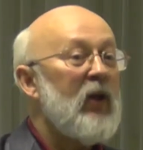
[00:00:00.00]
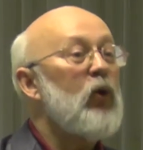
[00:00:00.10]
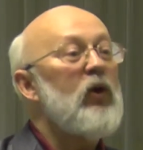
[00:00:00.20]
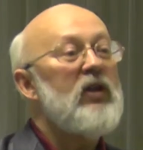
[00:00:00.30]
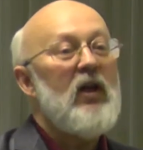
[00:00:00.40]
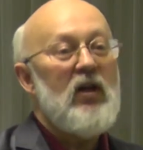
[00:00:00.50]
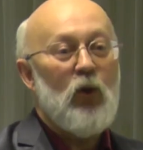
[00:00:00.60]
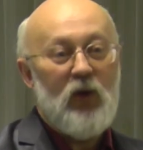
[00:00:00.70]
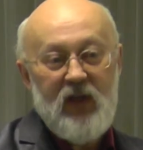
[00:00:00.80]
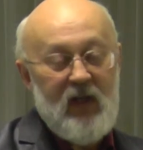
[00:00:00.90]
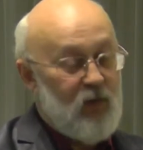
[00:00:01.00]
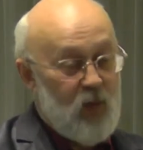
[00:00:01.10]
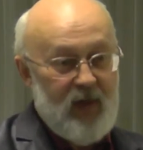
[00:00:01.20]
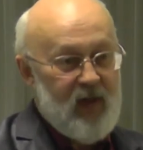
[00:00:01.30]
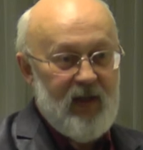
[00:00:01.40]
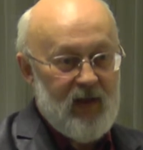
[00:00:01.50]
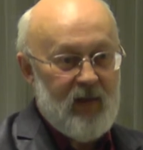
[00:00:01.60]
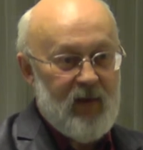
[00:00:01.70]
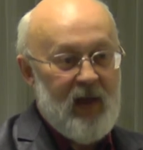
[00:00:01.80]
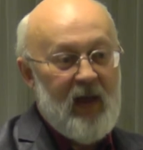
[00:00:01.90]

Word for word: но и далеко за его пределами.